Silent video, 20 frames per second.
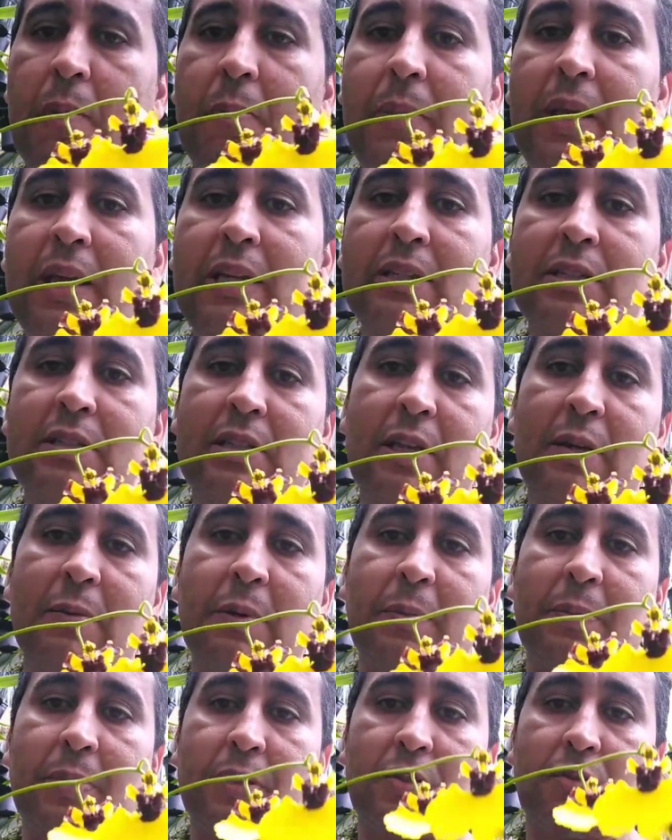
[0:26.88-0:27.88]

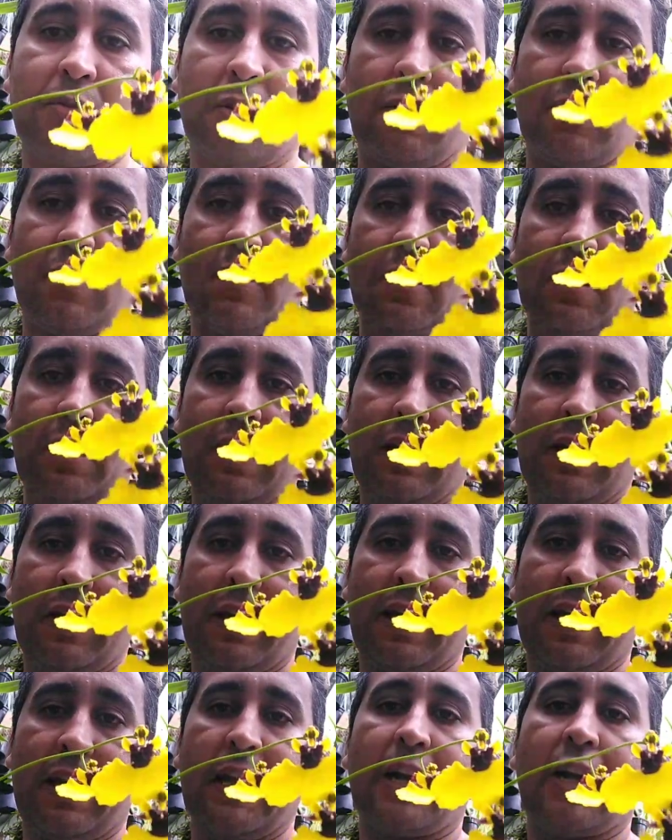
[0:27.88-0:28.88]
Meristema, pessoal,
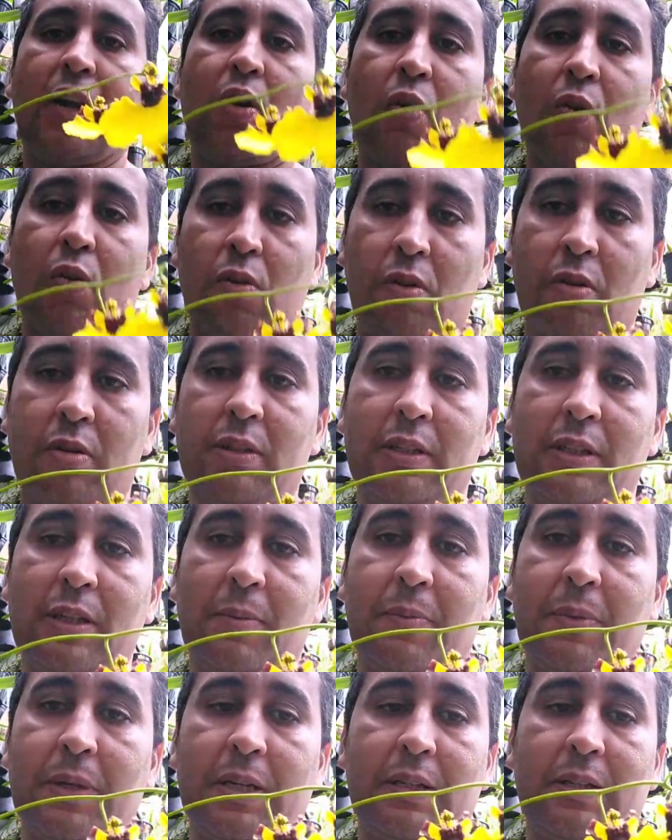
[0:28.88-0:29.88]
é clone
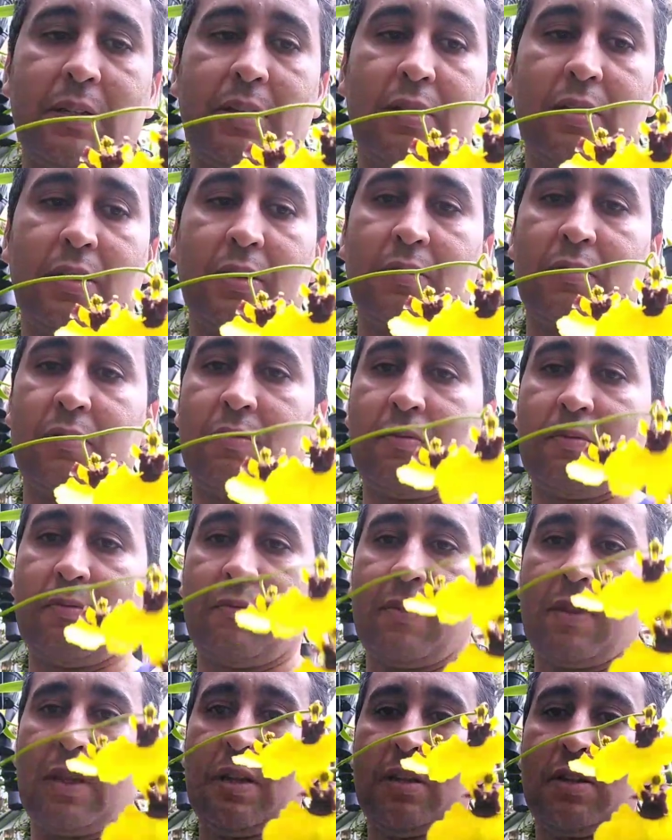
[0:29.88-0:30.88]
da planta, então
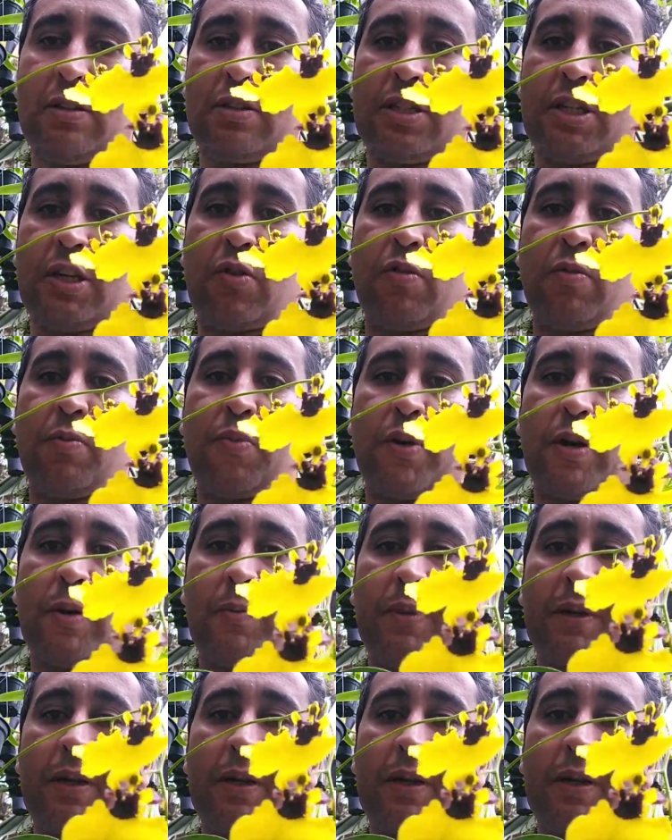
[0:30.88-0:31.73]
você comprou a